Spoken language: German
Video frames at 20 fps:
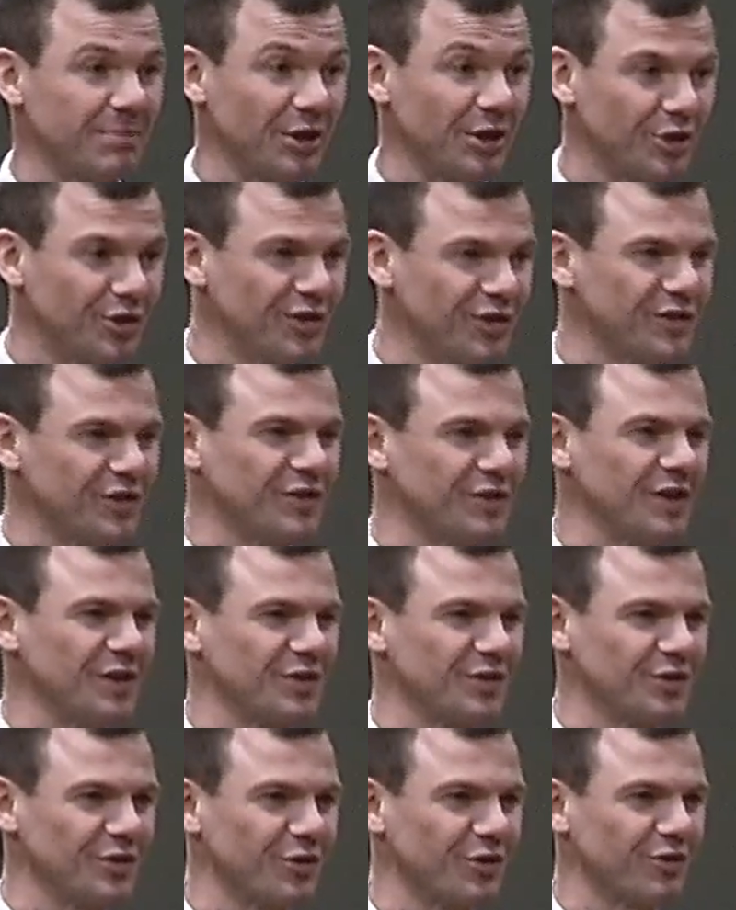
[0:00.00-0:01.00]
begrüßen
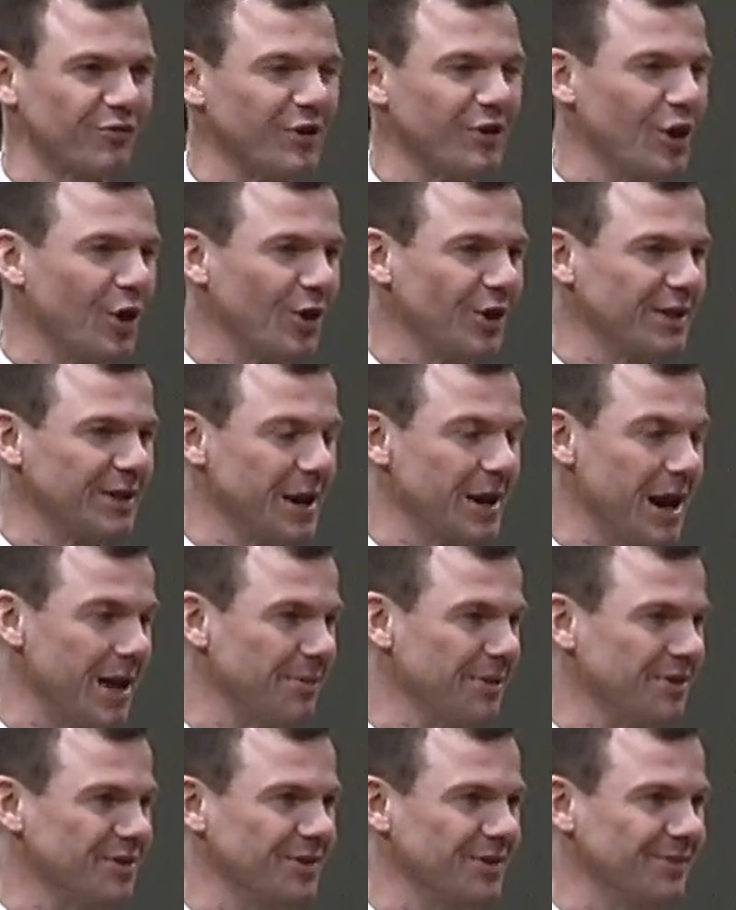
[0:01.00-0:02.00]
zu dürfen heute
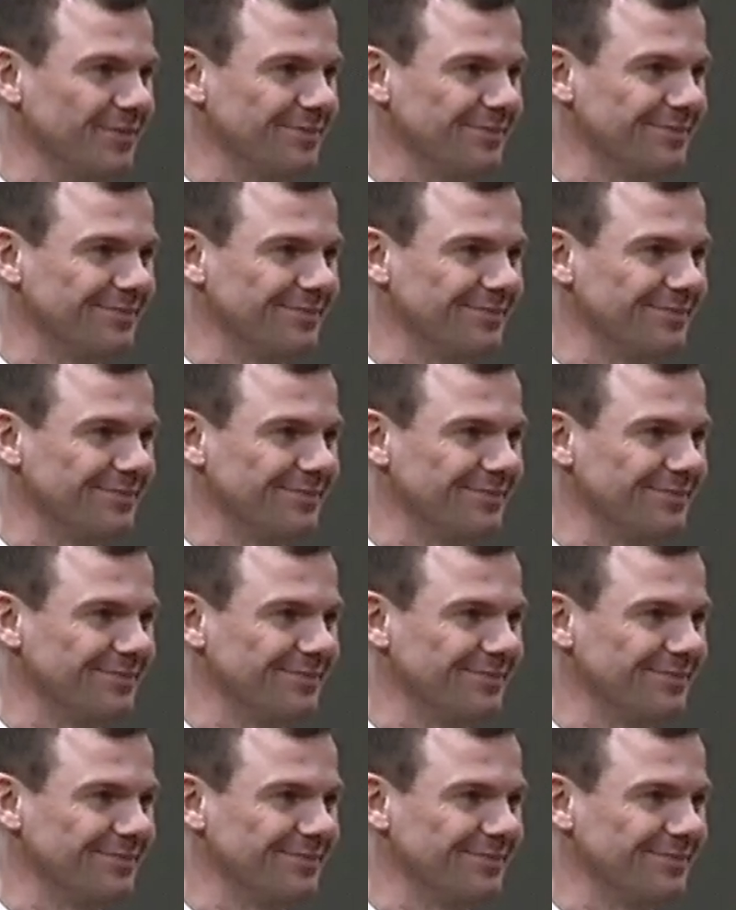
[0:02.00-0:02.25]
Abend.